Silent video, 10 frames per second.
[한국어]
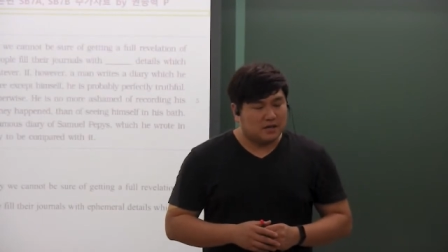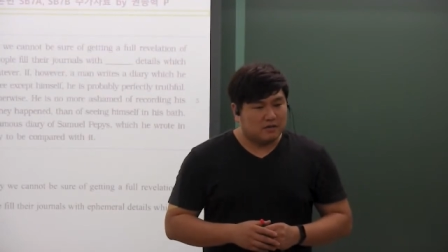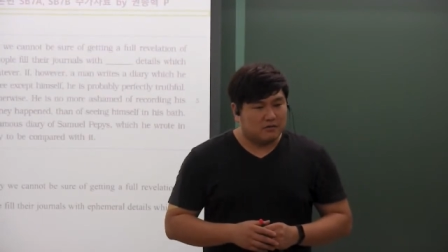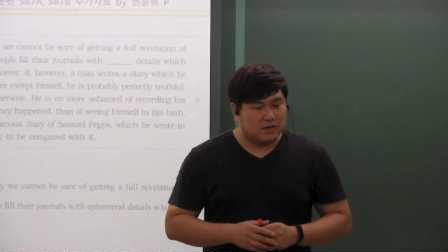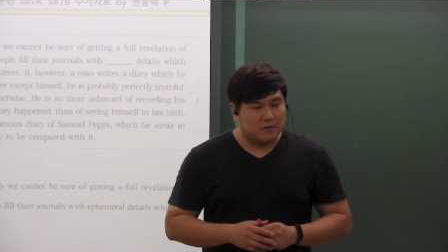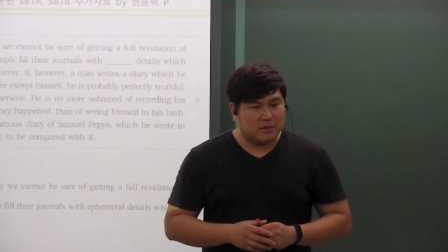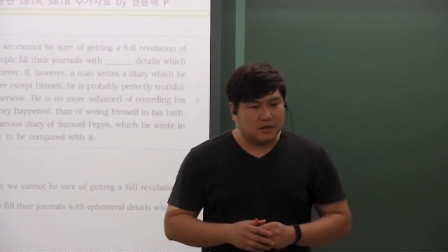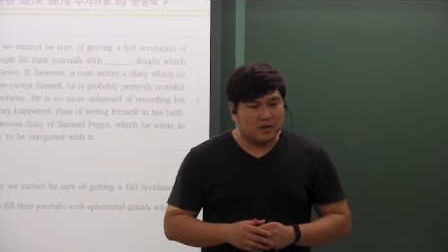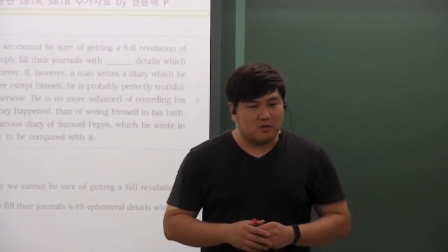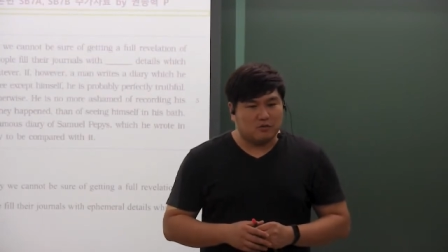우리
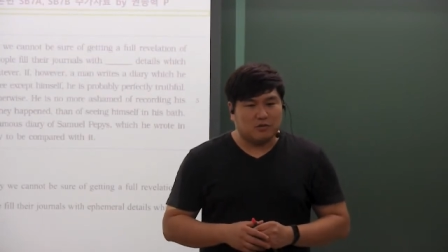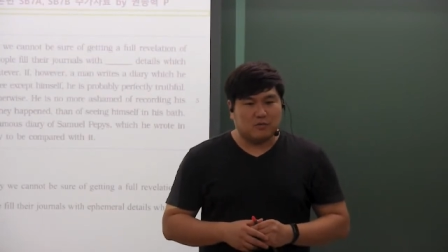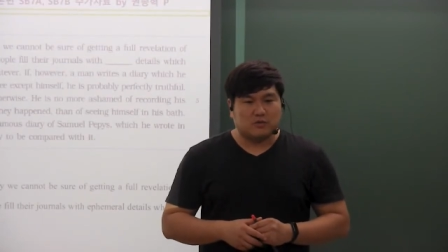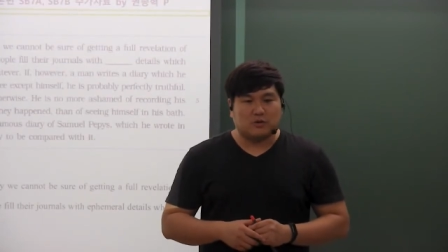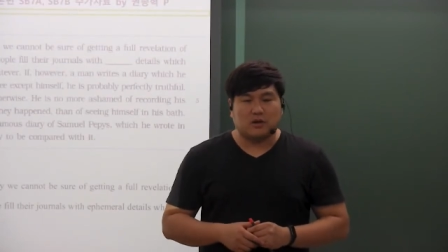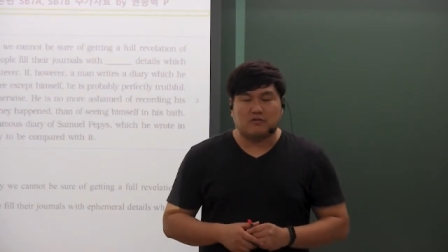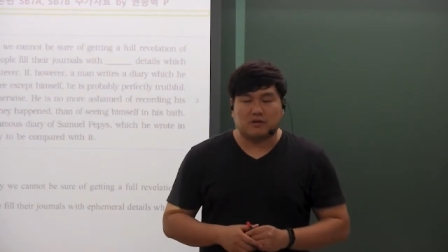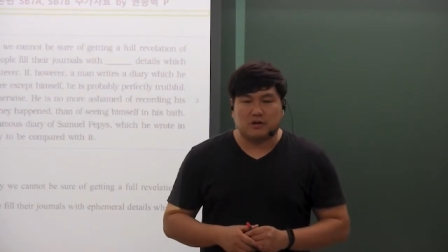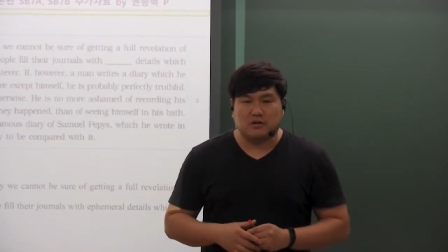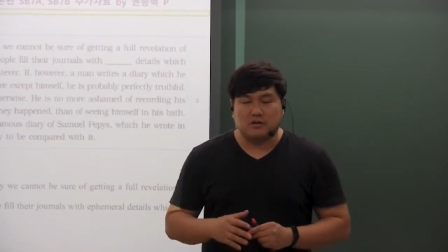함께 공부해 보도록
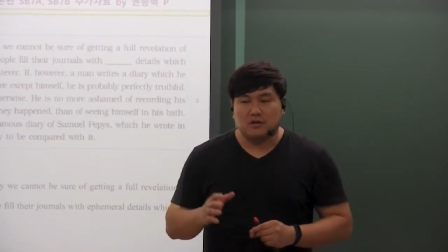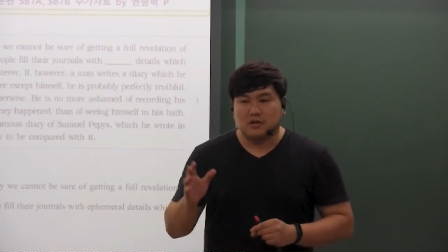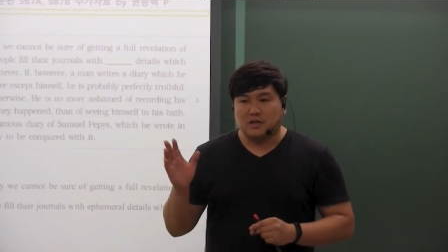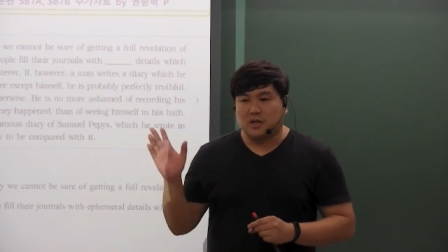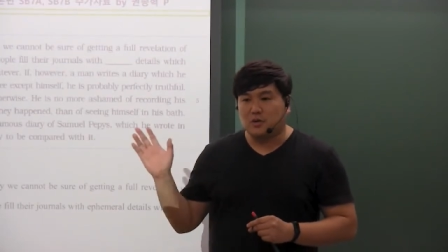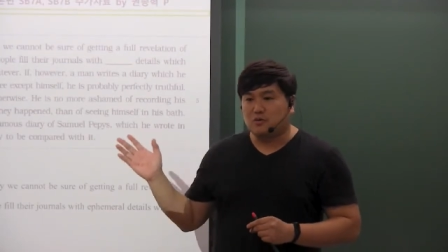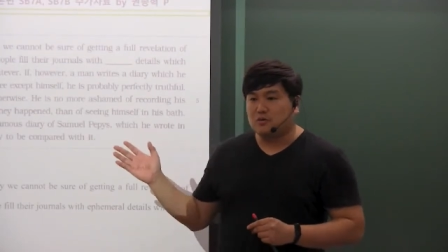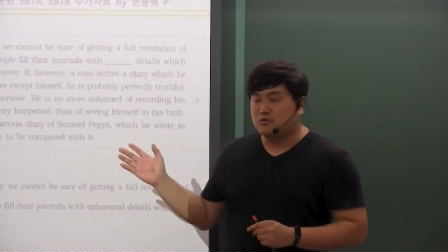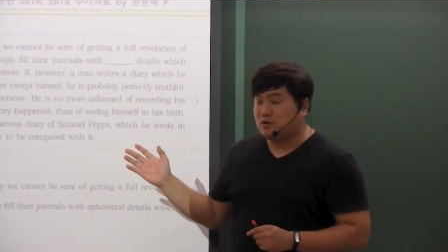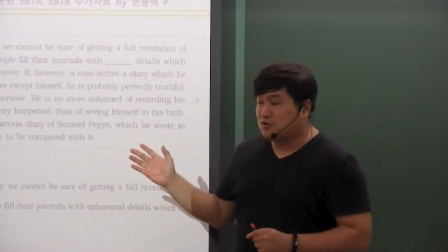하고요. 이 내용은
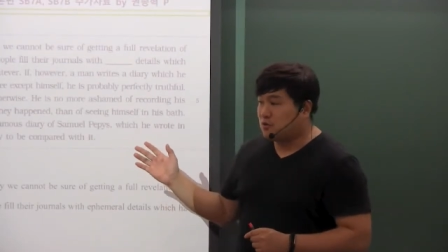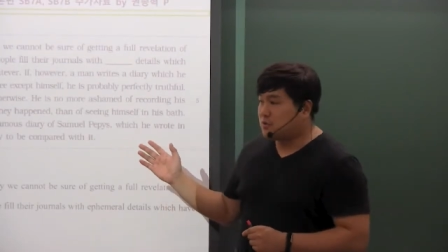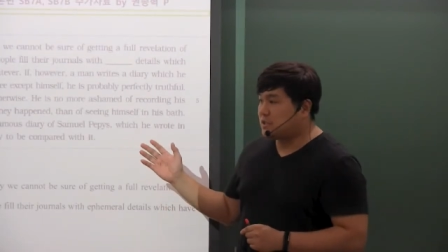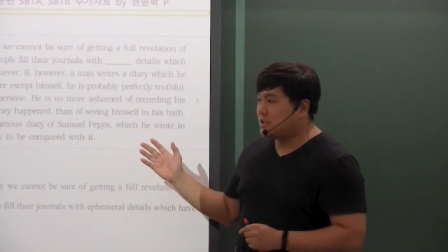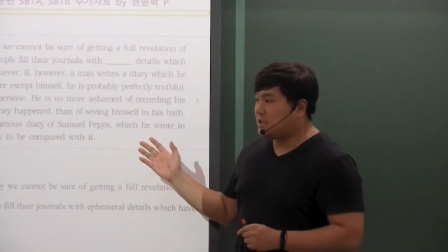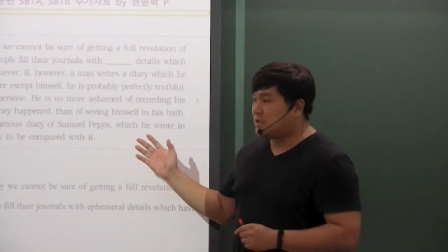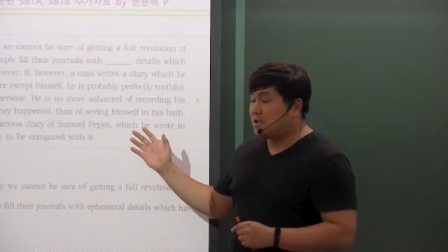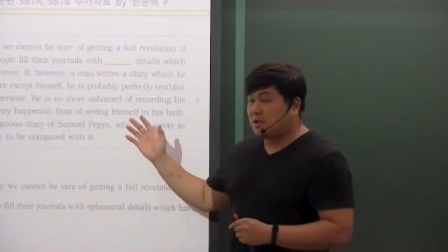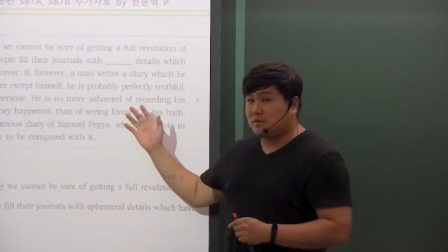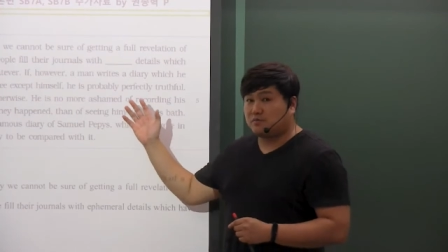우리 수업
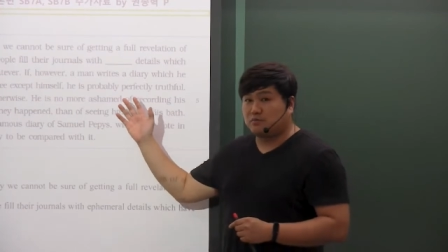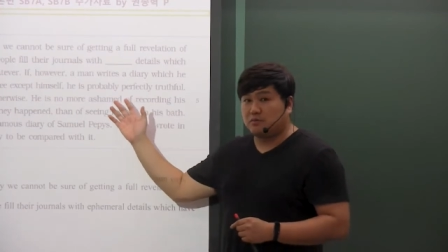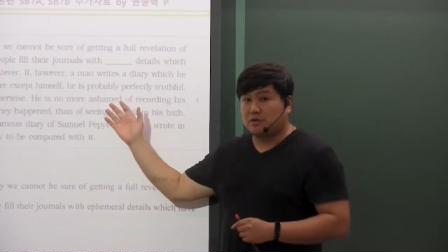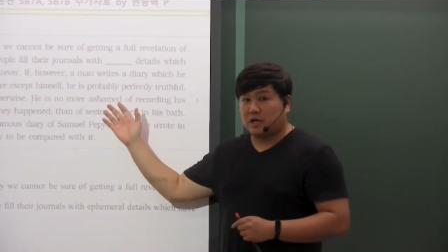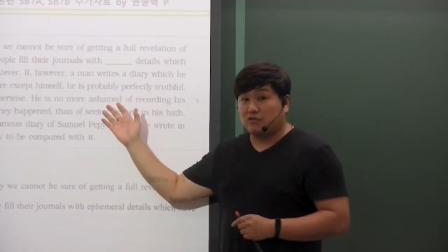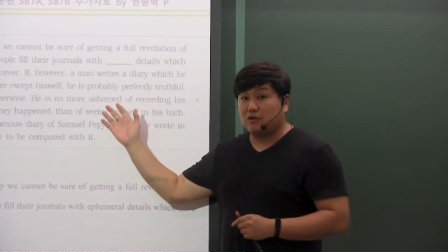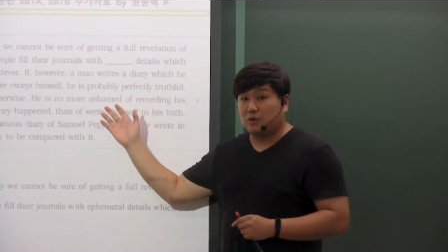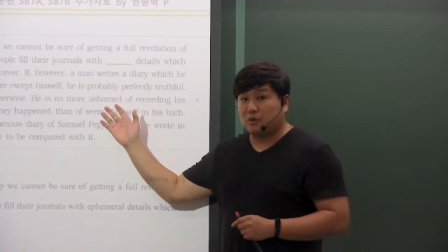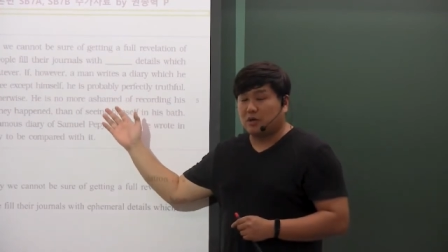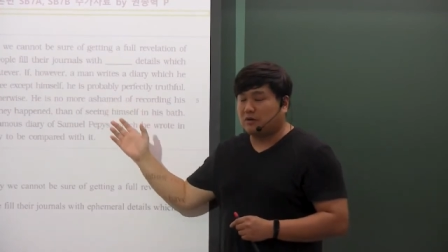시간에 분명히 다른
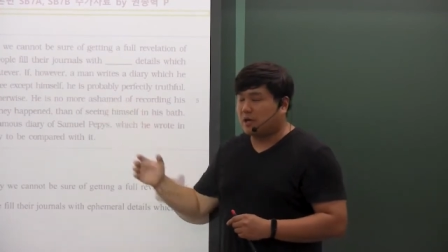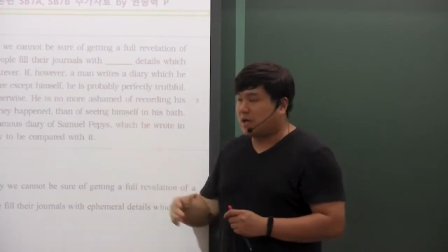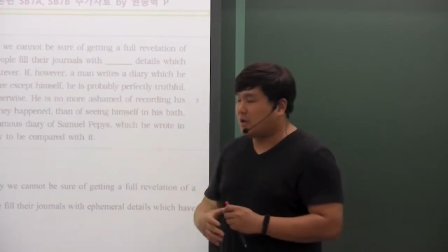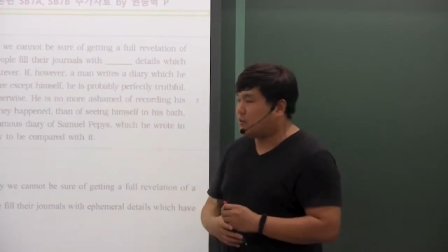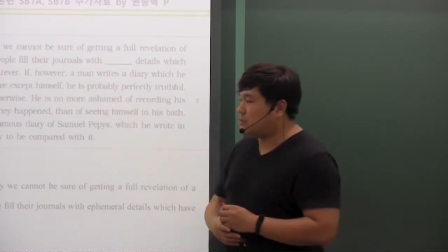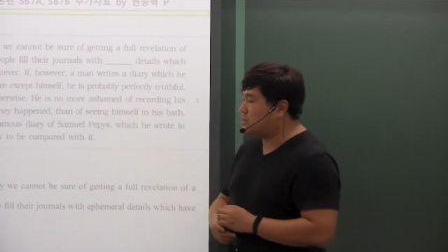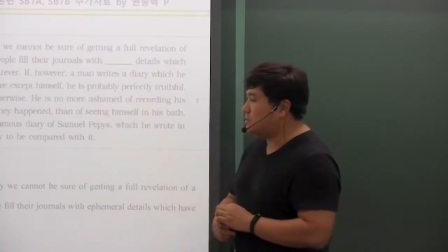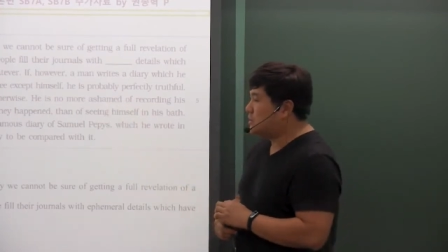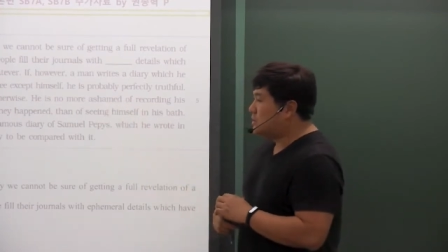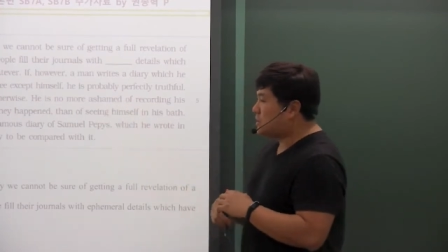내용이거나 혹은
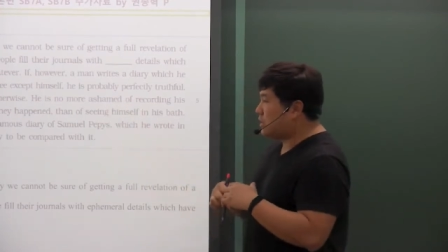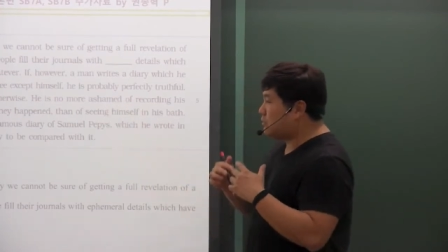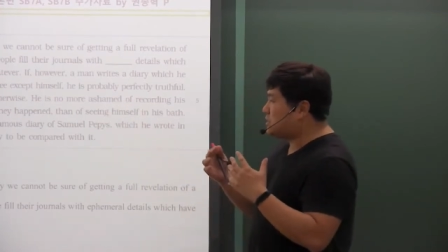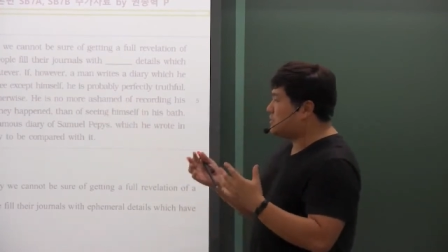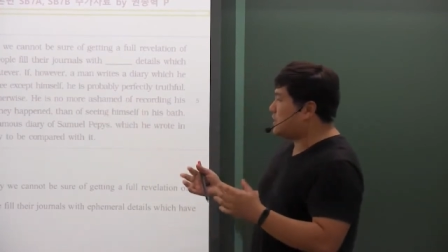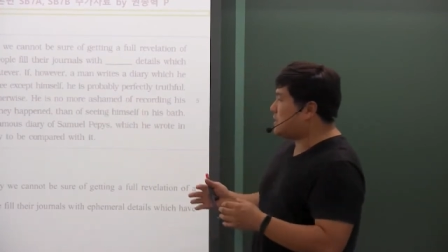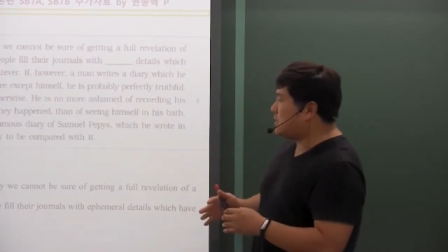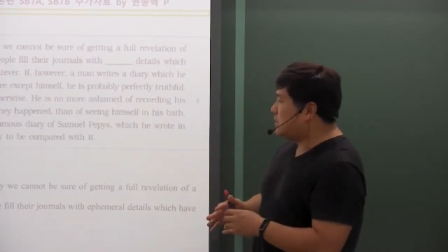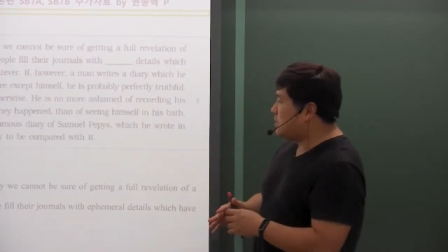다뤘지만